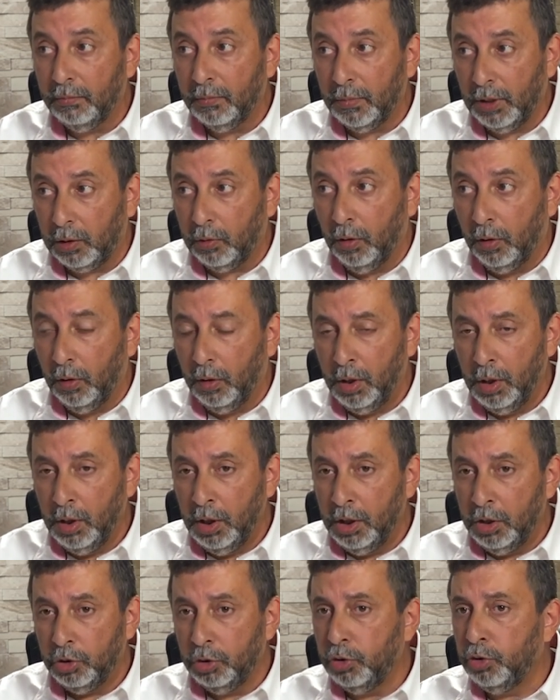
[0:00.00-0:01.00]
D'accord
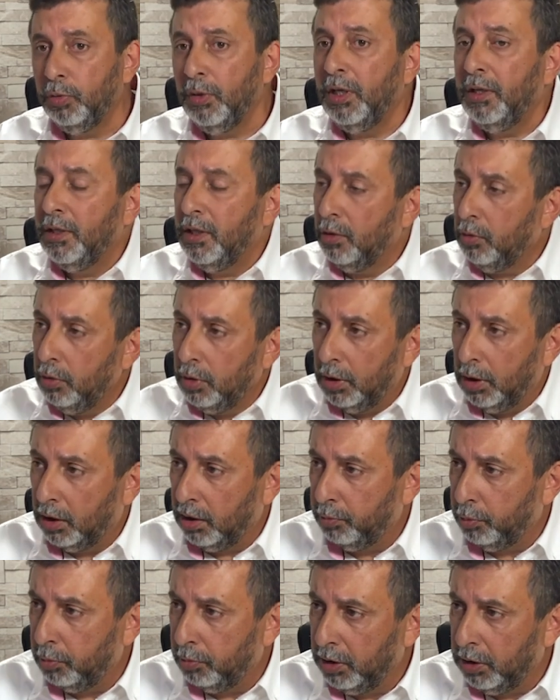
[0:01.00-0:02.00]
Je suis un élu de la
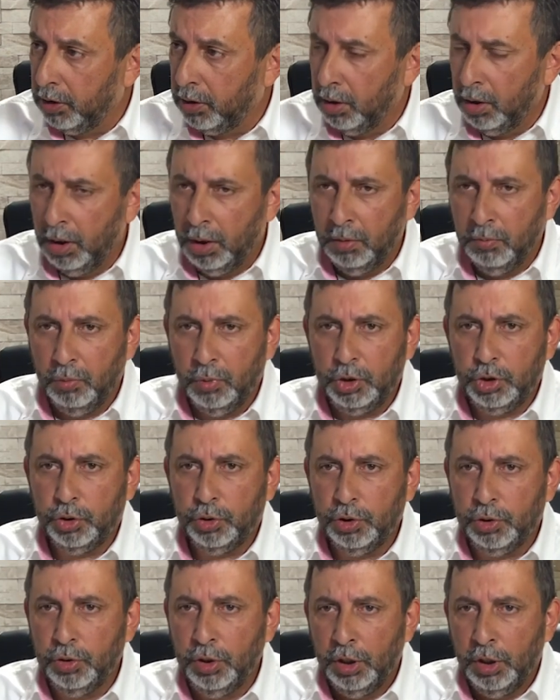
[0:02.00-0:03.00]
République. Moi,
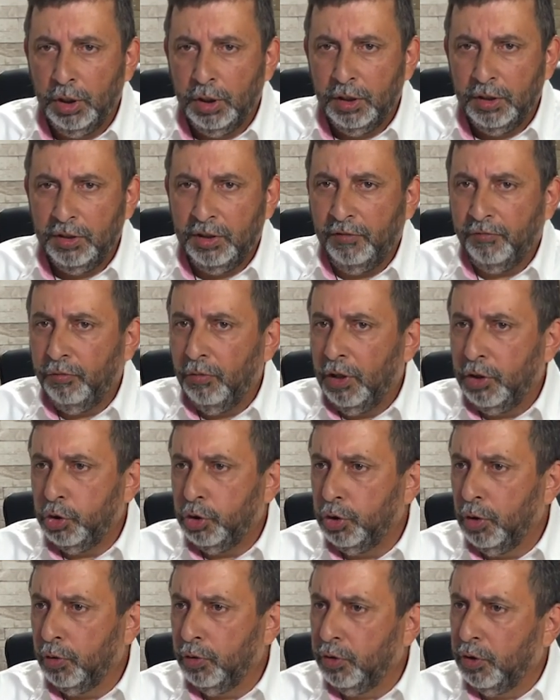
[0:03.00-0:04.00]
je, des fois,
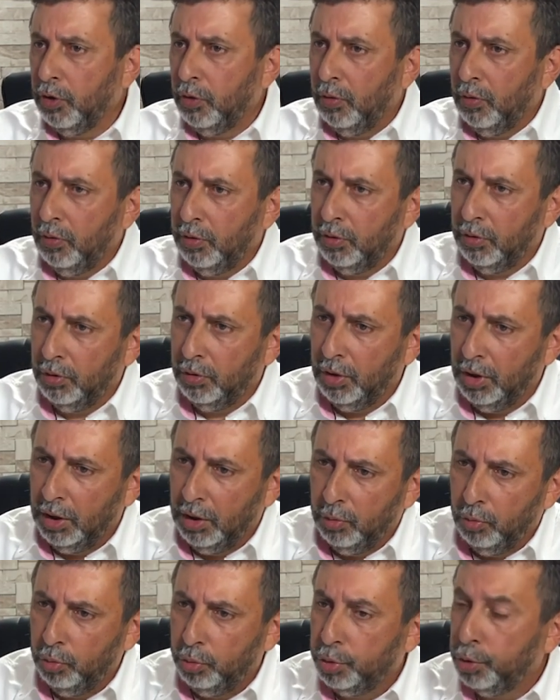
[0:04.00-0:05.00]
j'entends euh,
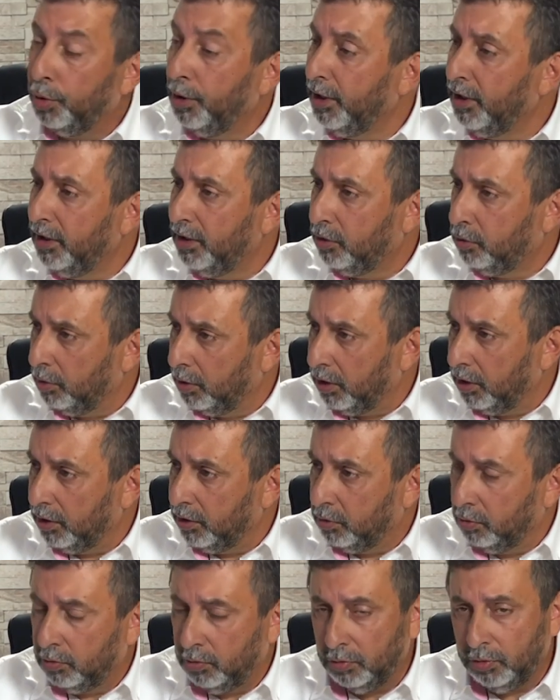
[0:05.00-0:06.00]
ou je lis sur les
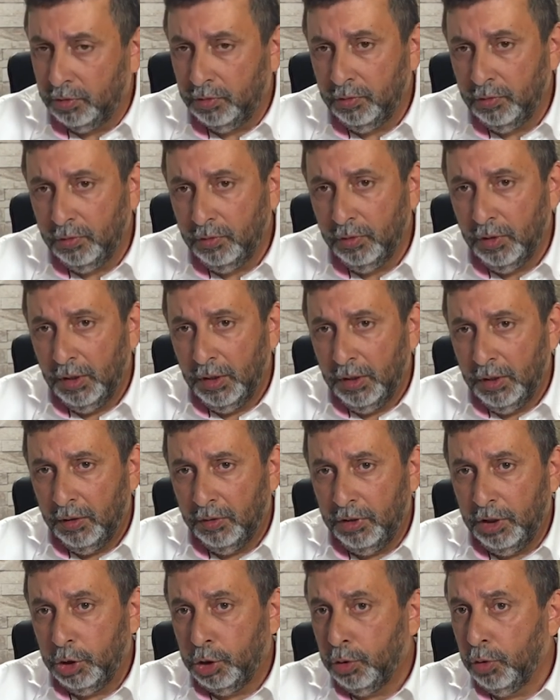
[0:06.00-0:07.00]
réseaux sociaux
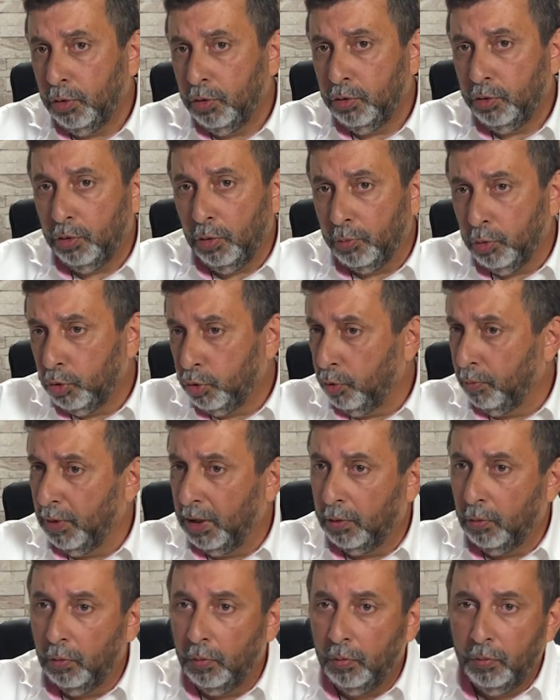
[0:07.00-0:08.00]
des choses sur M.
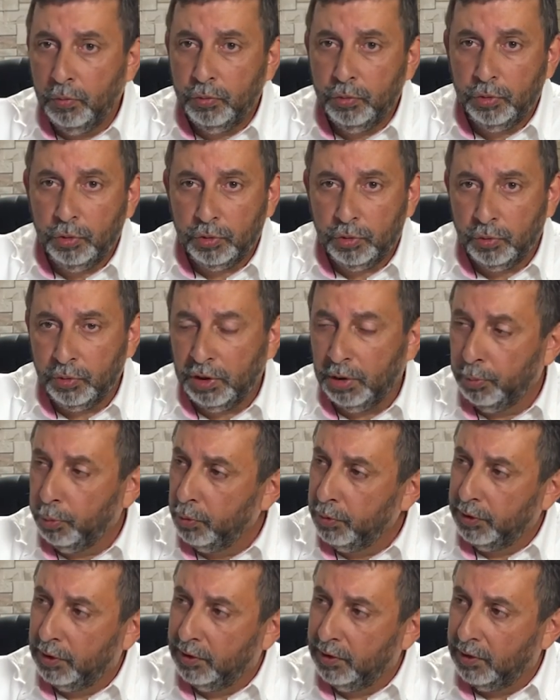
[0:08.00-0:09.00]
Macron, sur son
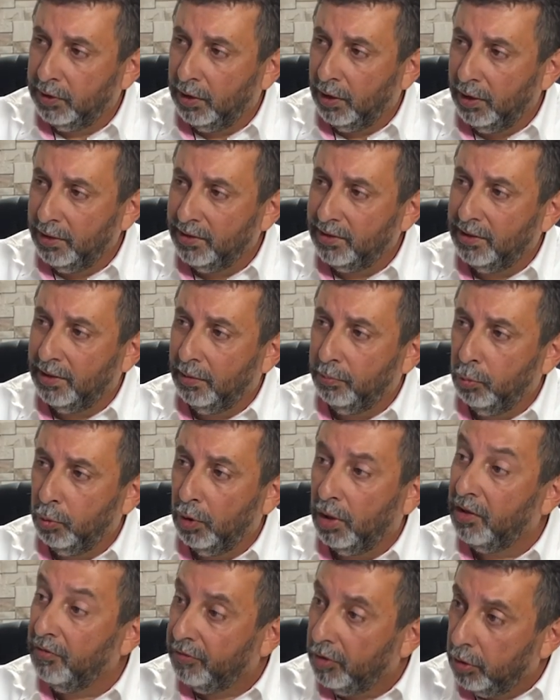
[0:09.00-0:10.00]
épouse, etc. Et ça me
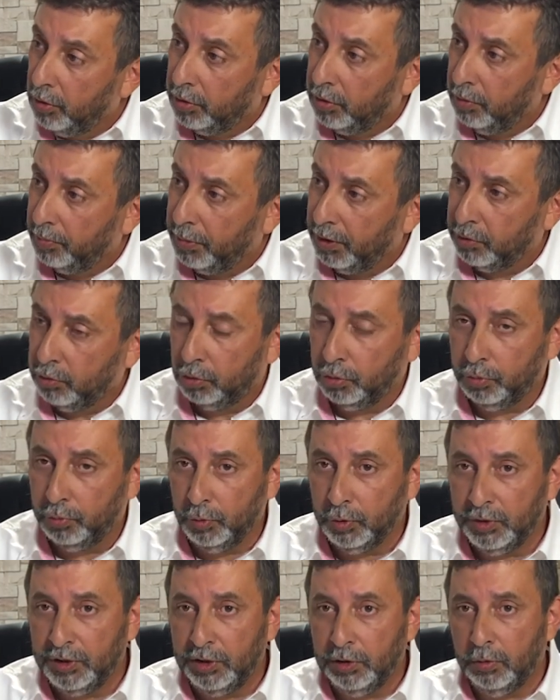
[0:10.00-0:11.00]
révolte parce que je
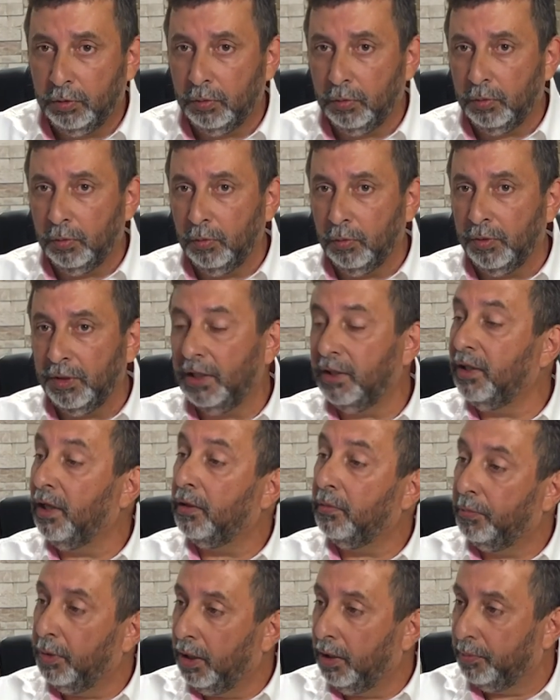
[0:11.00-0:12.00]
me dis qu'on
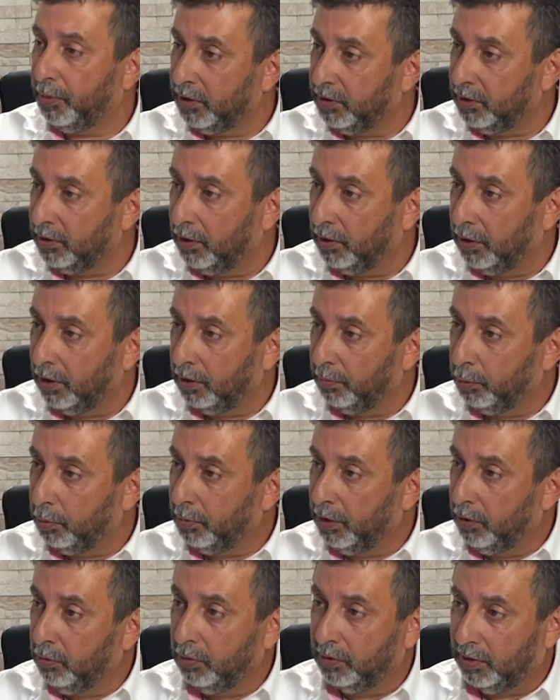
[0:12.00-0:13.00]
n'attaque pas les présidents de la
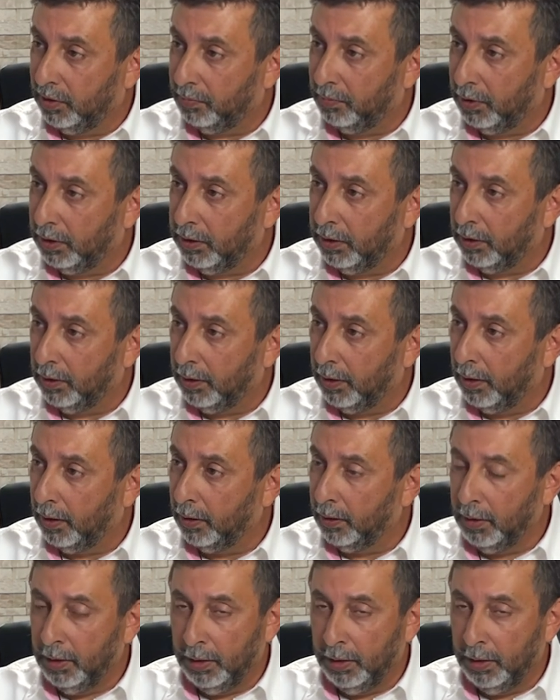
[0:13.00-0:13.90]
République de cette manière-là.